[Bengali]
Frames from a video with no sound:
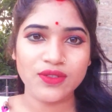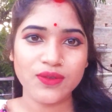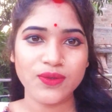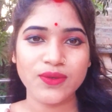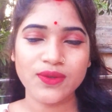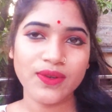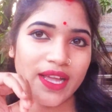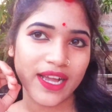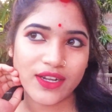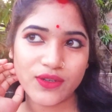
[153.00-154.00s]
তো
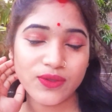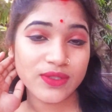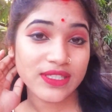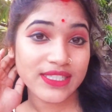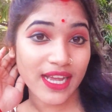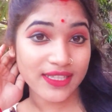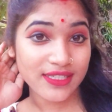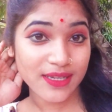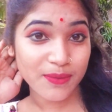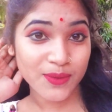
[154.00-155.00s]
এখন ছাদে
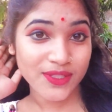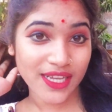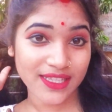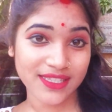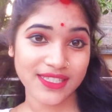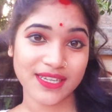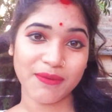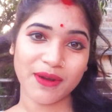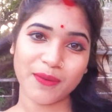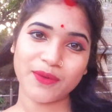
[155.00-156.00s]
যাব ছাদে যে
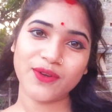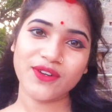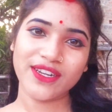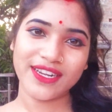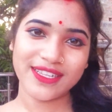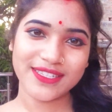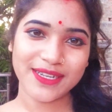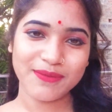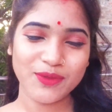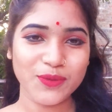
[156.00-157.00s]
জামা কাপড়গুলো
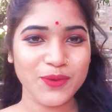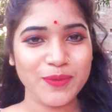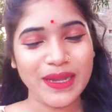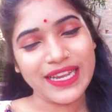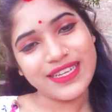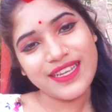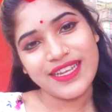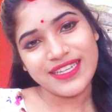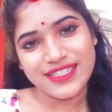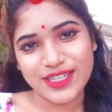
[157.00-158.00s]
নেড়েছিলাম দুপুরবেলায়
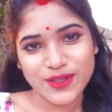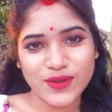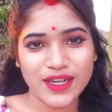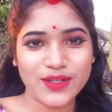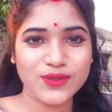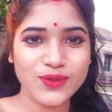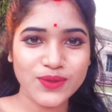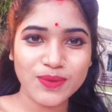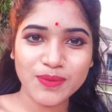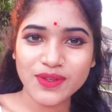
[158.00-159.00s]
সেগুলো এখন
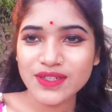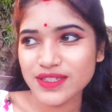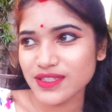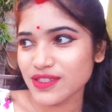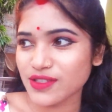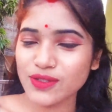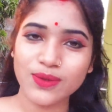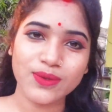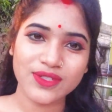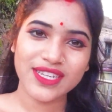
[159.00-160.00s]
তুলবো তো
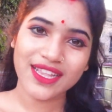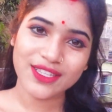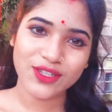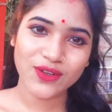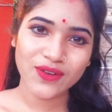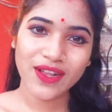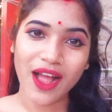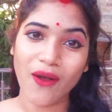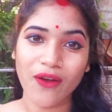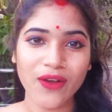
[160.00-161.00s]
ছাদে চলো
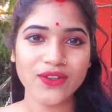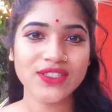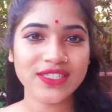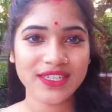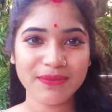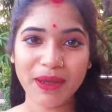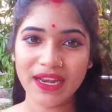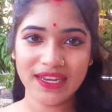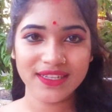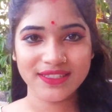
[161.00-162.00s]
হওয়া হচ্ছে
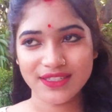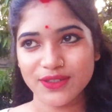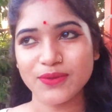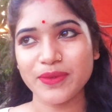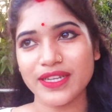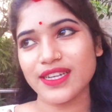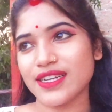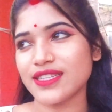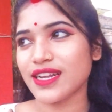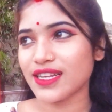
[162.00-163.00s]
ভাল লাগছে খুব
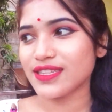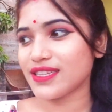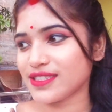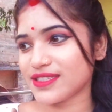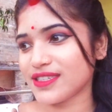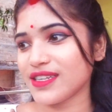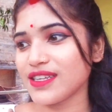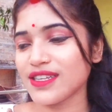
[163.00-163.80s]
এখানে দাঁড়া থাকতে